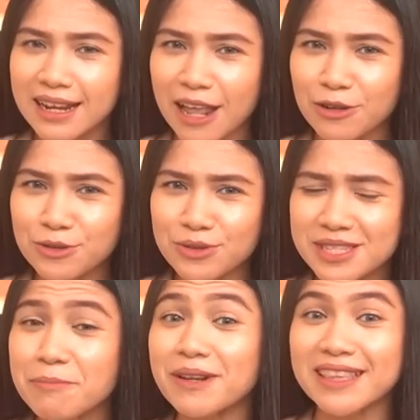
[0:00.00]
Lalu,
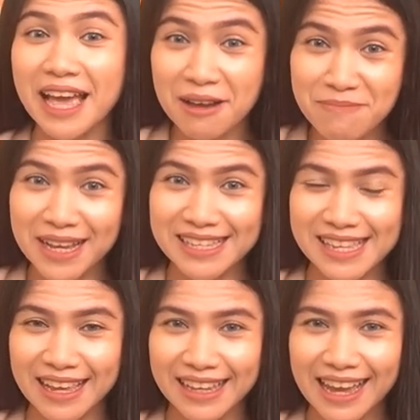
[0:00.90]
seperti apa
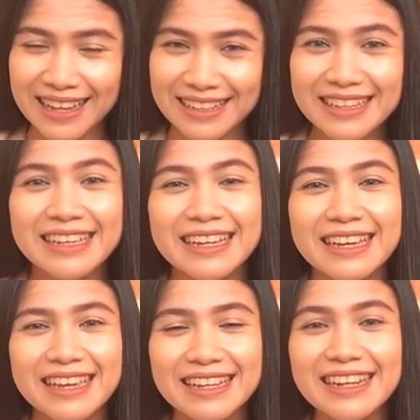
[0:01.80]
kisahnya?
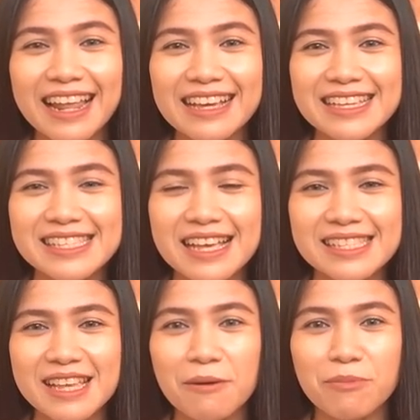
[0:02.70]
Inilah
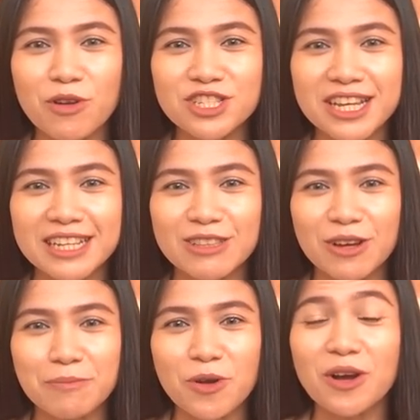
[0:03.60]
kisah sang
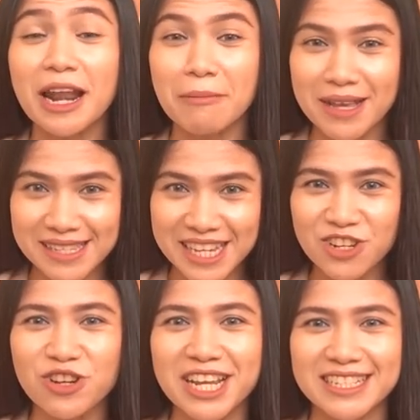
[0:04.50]
progenitor proklamasi
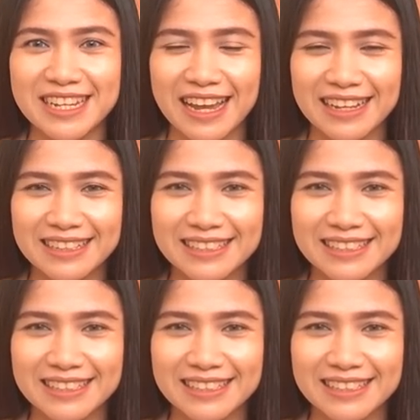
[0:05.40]
Indonesia.